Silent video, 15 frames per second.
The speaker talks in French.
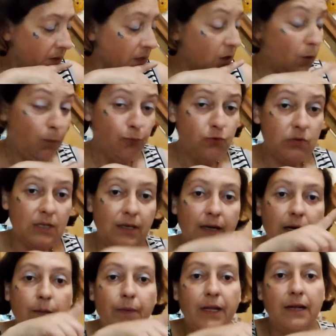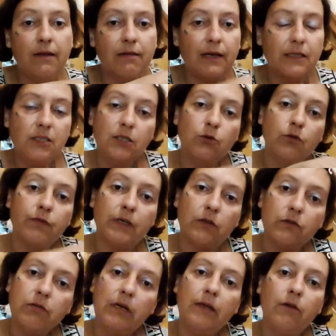Et en plus, ils ramènent les articles de
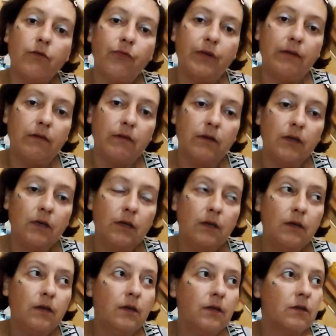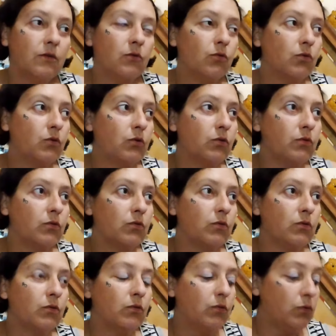Valenciennes en fait. Donc
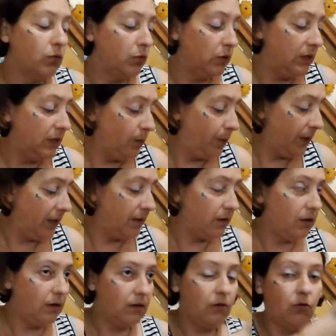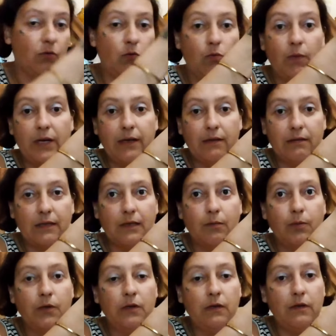euh, ils les prennent au magasin
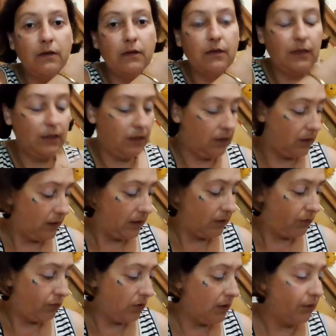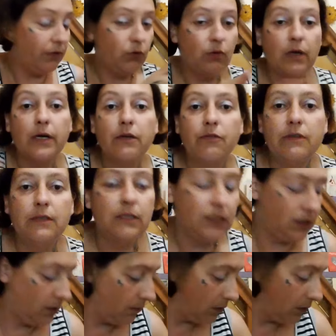là-bas, et vous l'avez au drive ici.